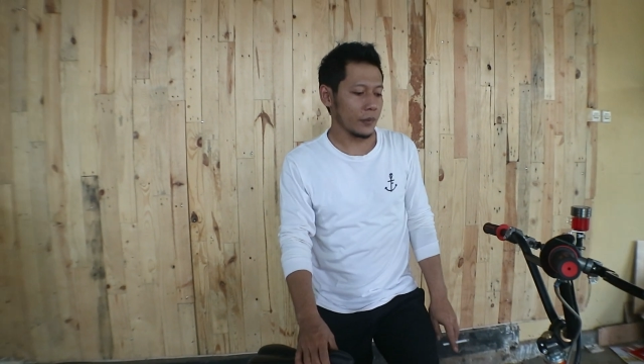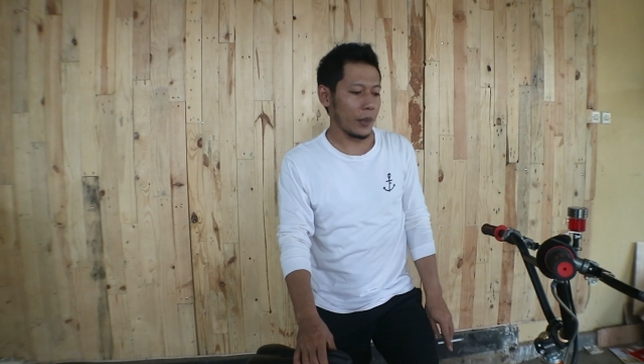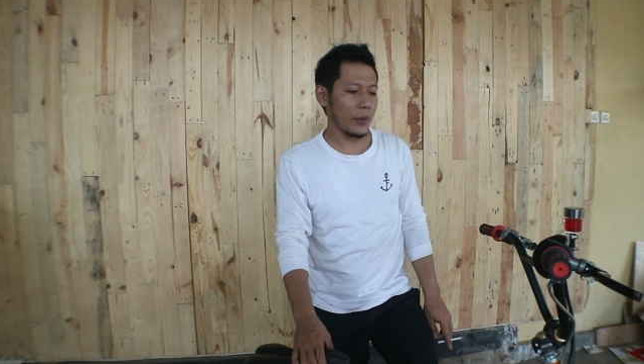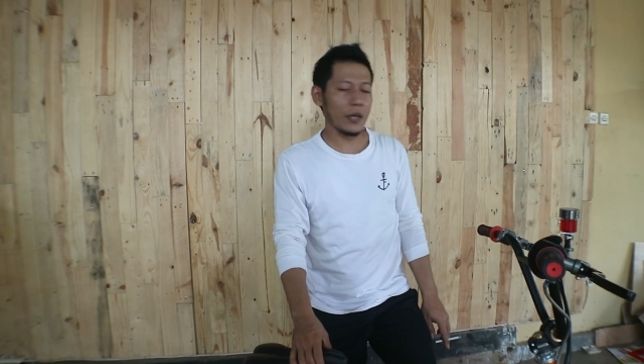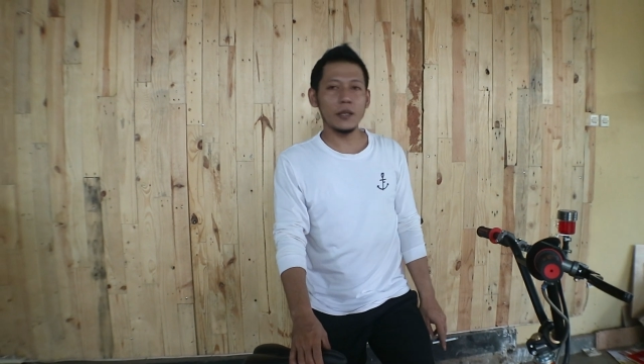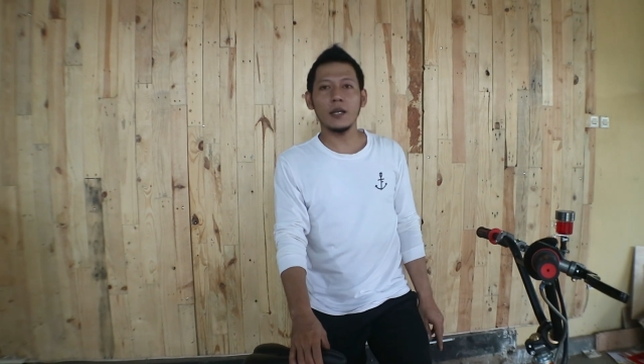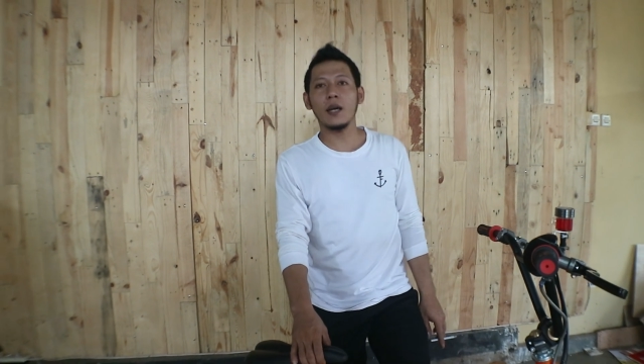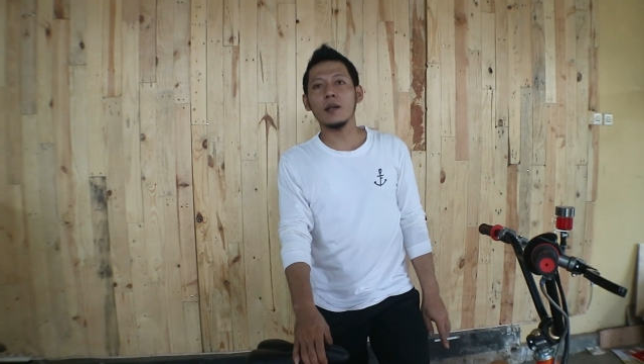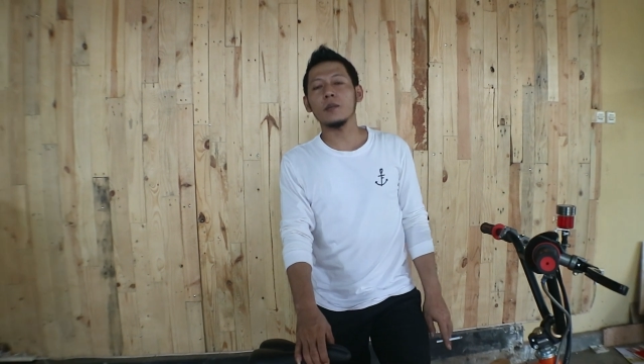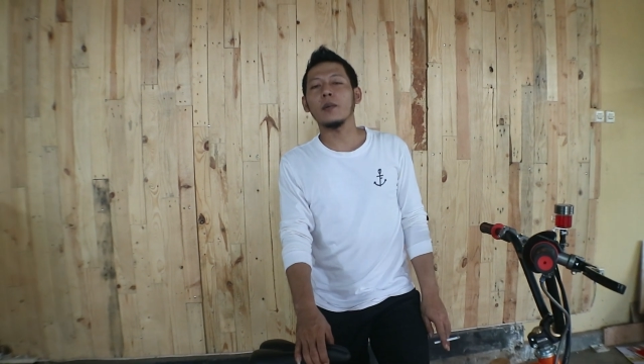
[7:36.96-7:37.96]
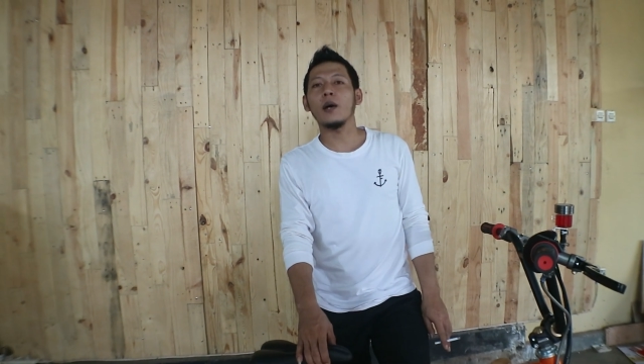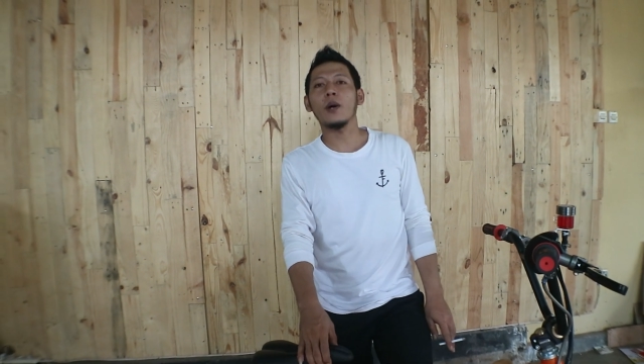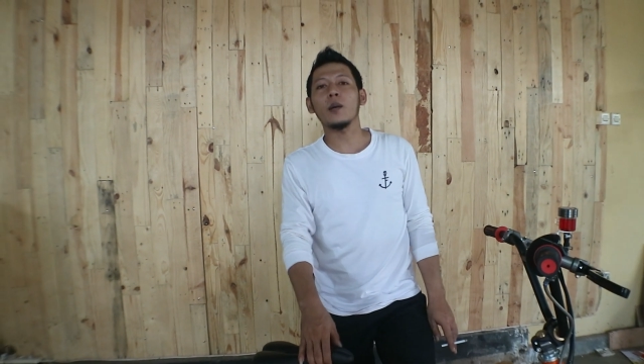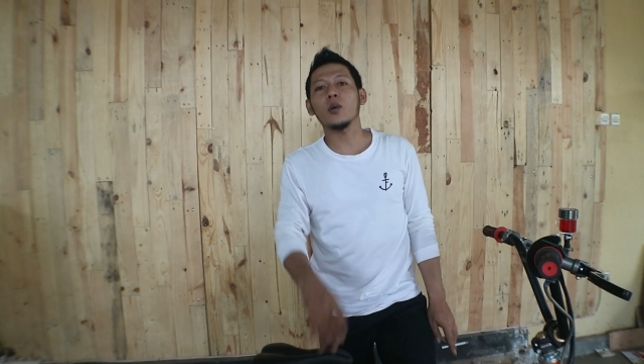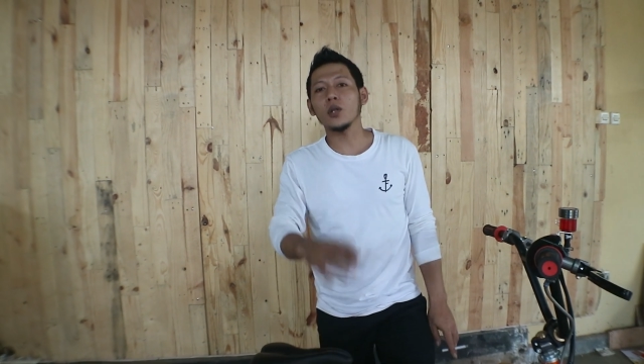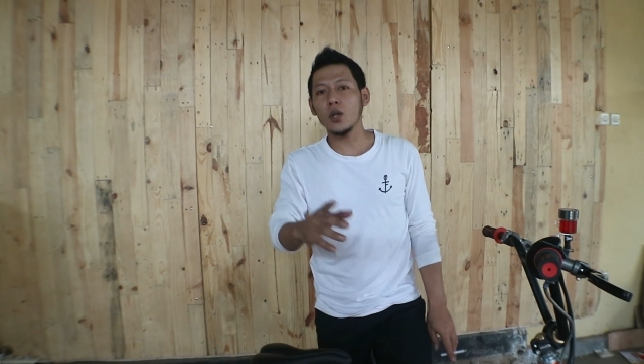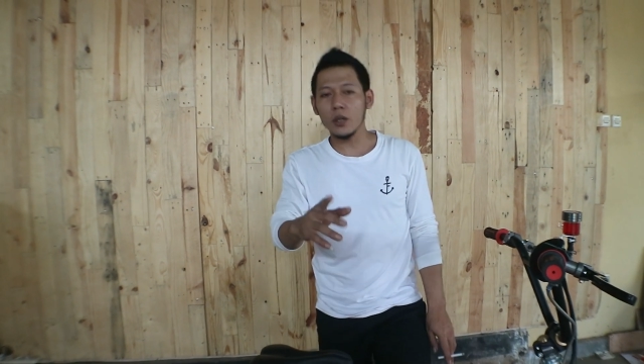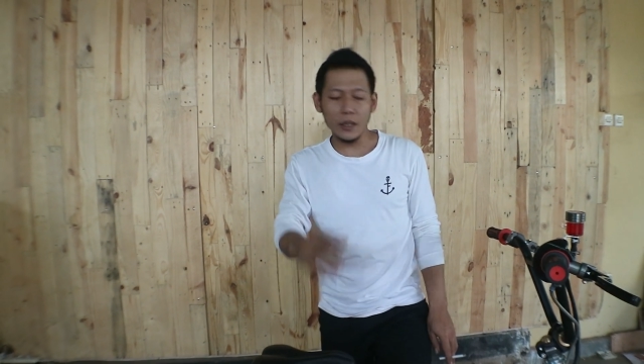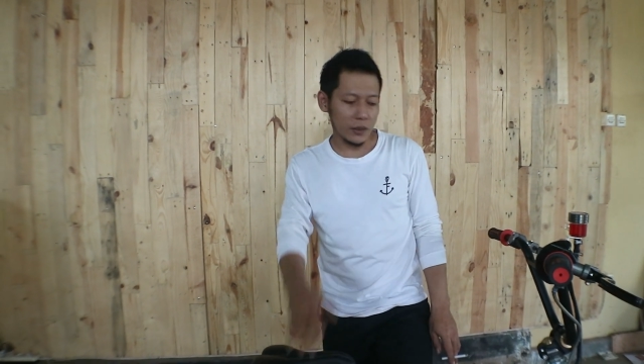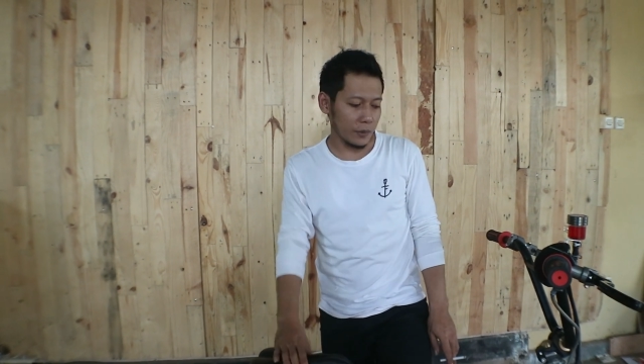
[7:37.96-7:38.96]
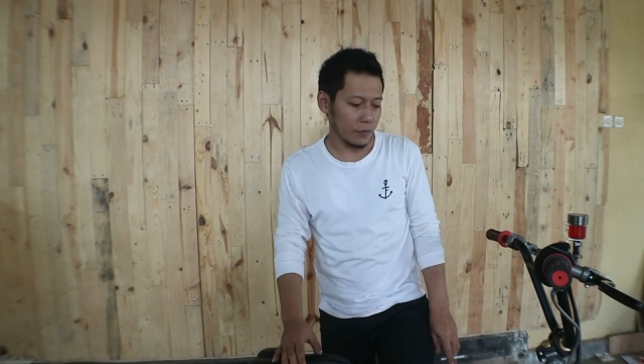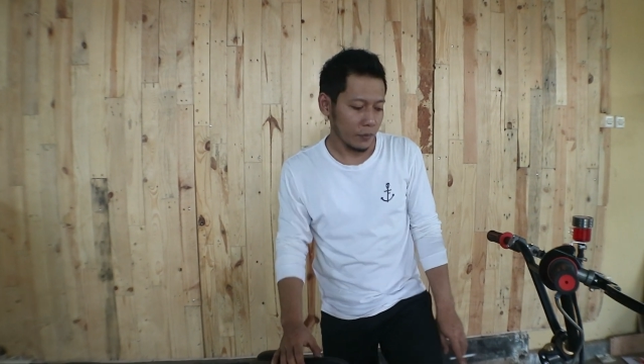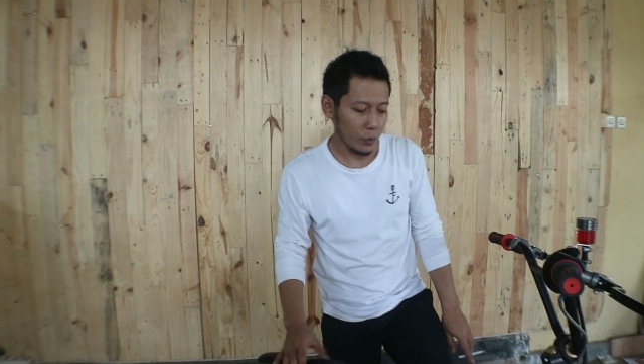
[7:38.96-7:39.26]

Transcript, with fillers: Apalagi dengan bawa motor custom.